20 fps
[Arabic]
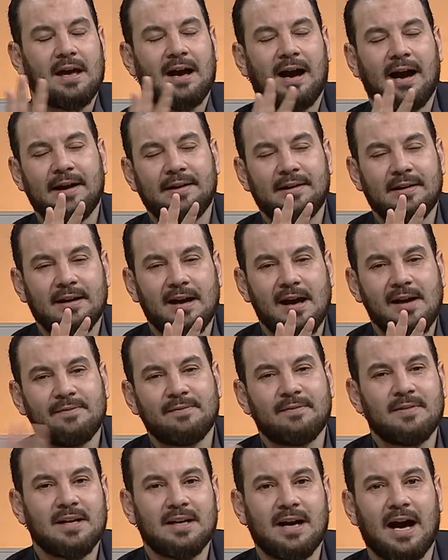عن
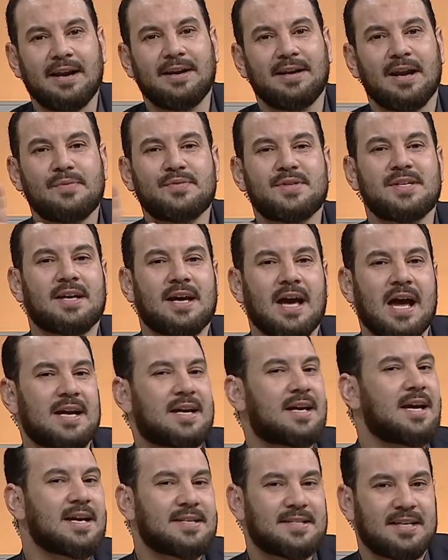عن نفسك
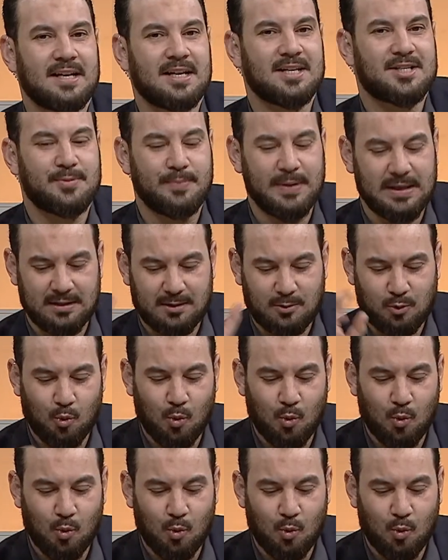اكياس الاسمنت